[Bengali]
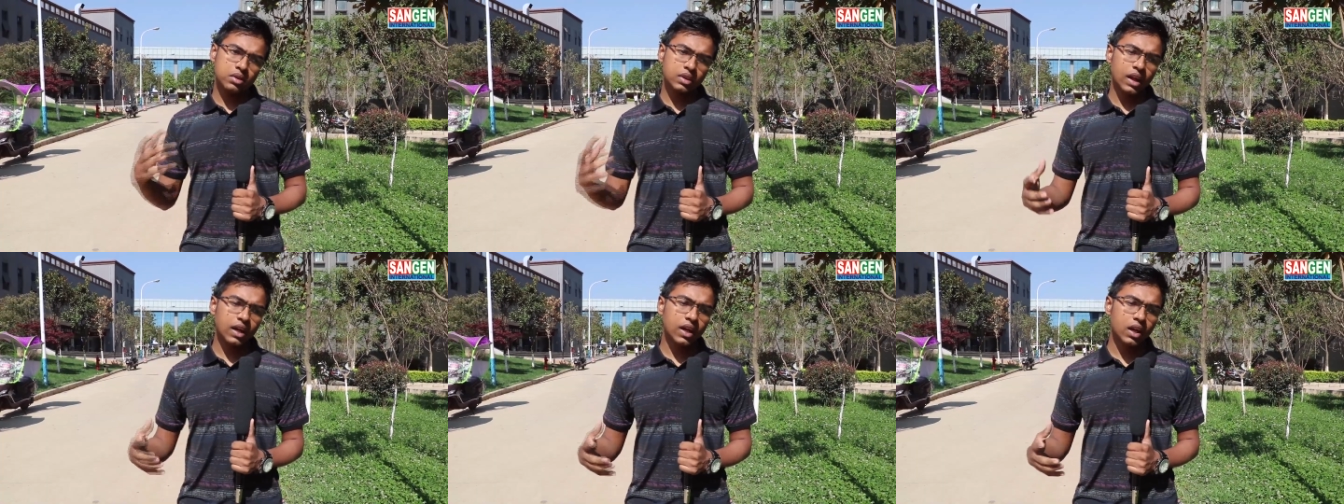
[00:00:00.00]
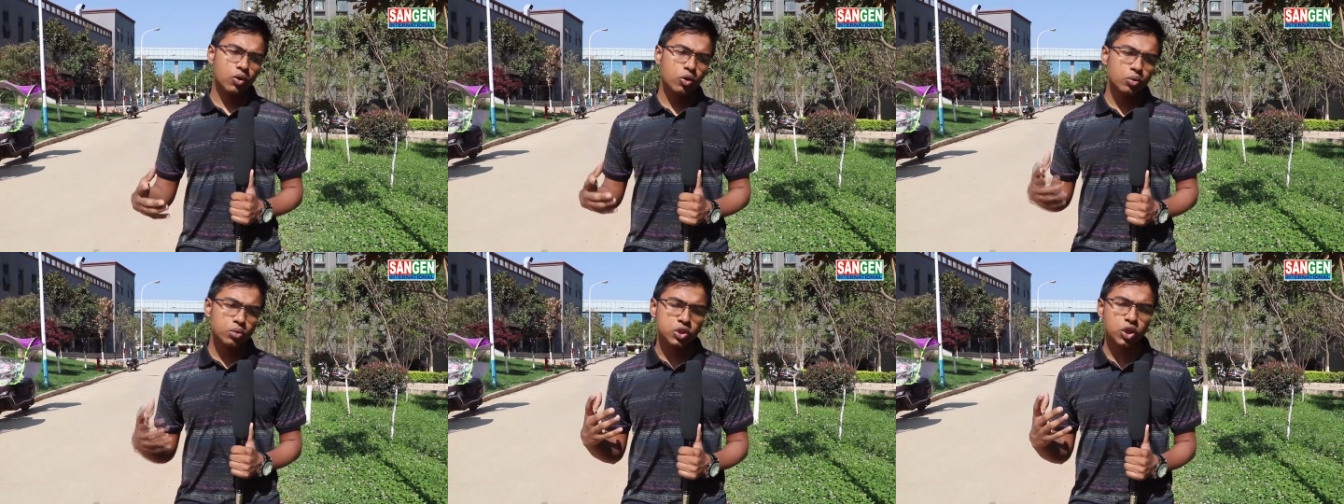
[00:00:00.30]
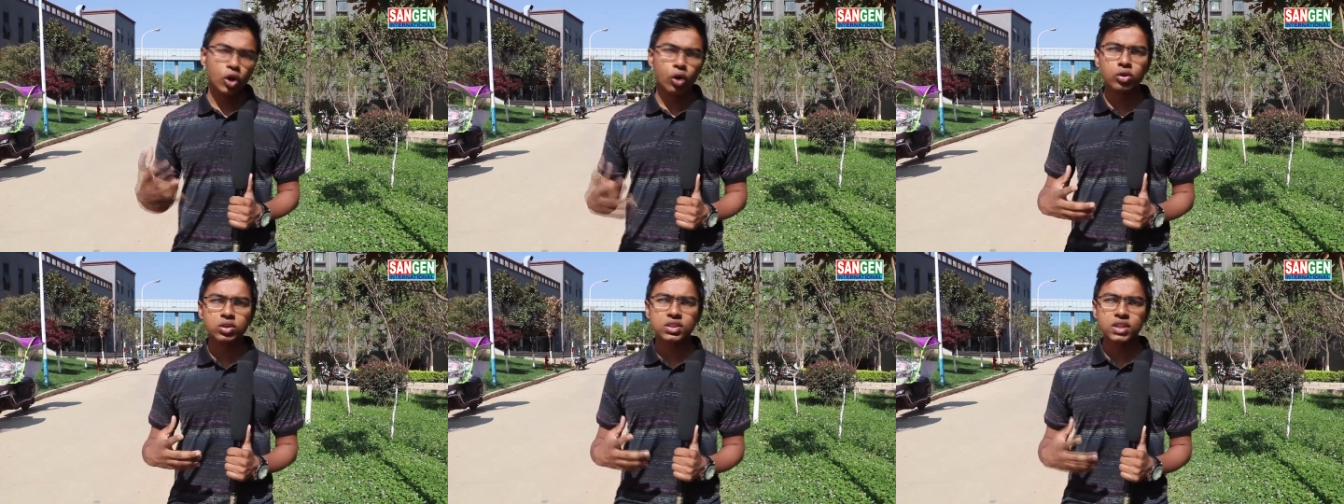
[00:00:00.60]
তাকে খুব
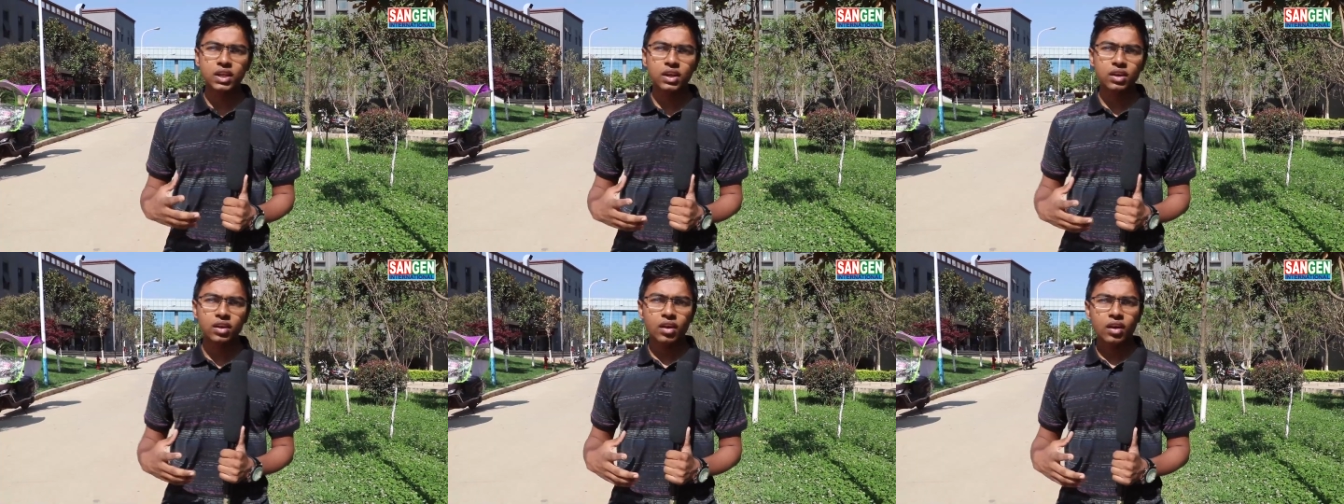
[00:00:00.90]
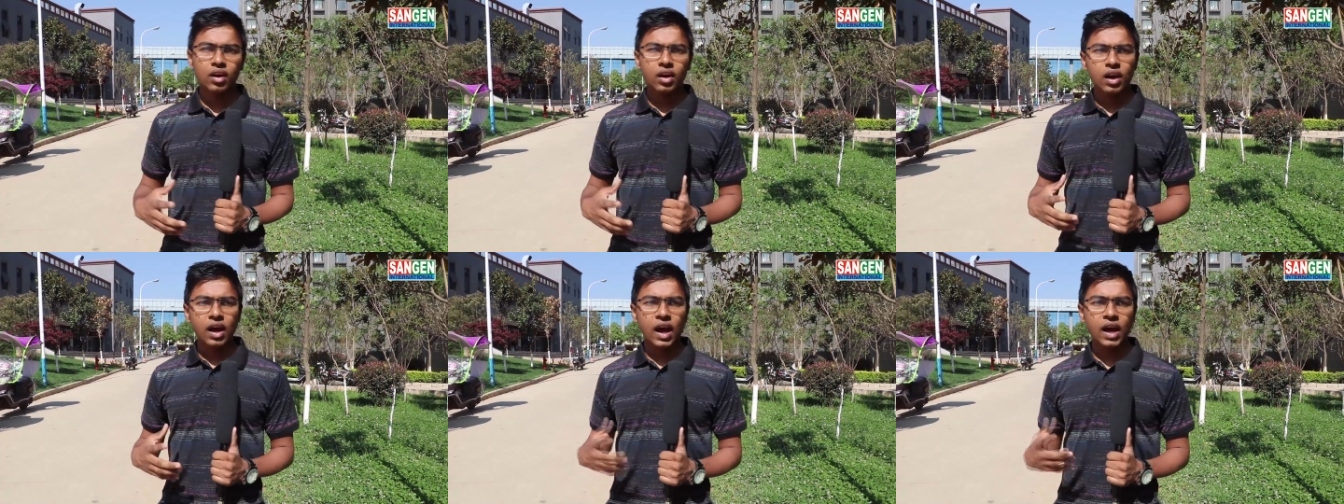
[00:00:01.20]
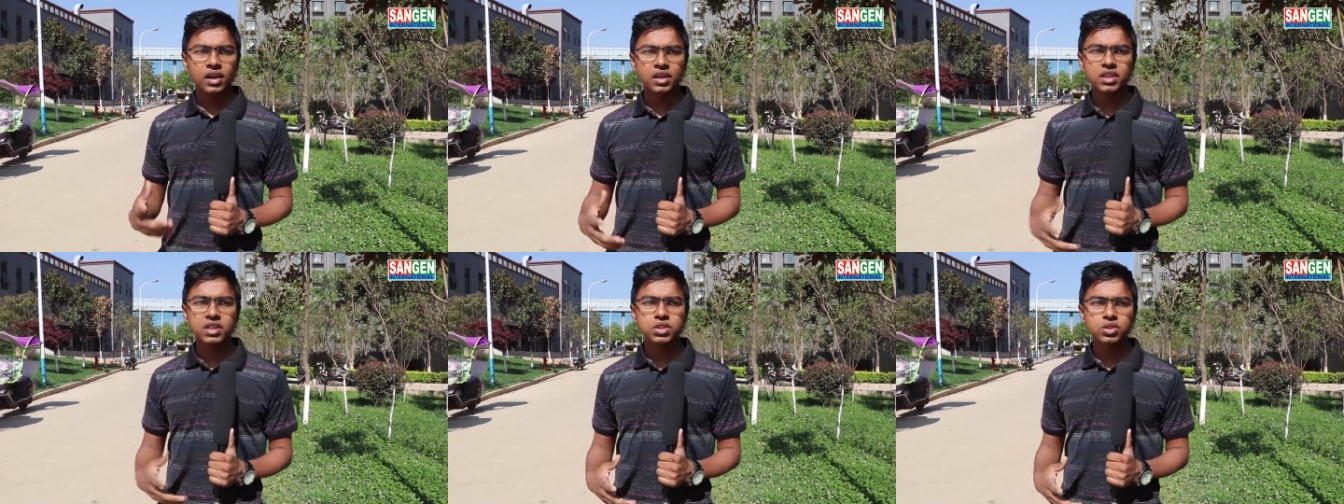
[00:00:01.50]
সহজেই
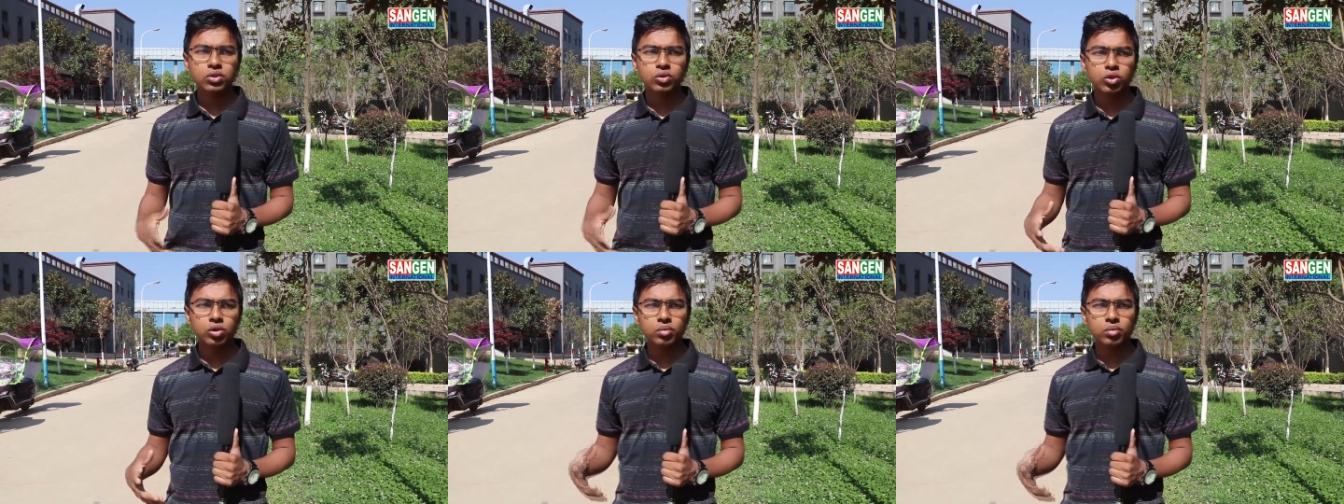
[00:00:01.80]
আকৃষ্ট